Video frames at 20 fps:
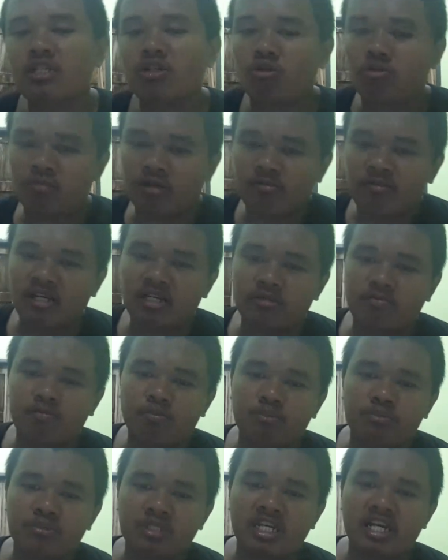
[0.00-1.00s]
กินนมกันบ้าง
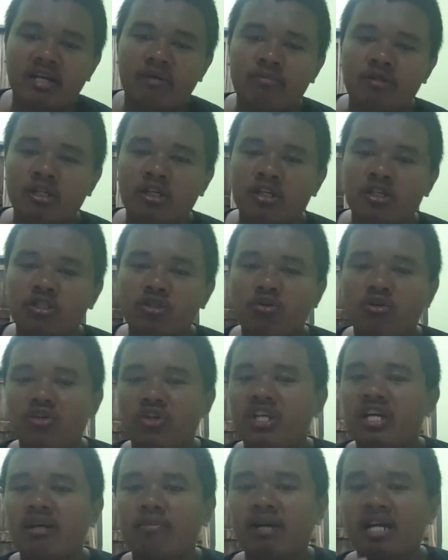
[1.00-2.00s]
นะครับ ช่วง
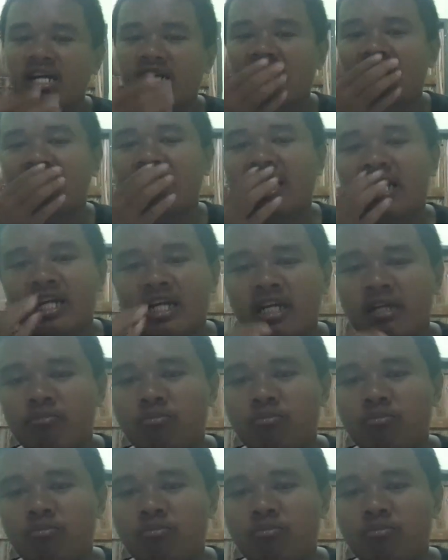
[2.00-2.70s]
นี้พักหลังๆ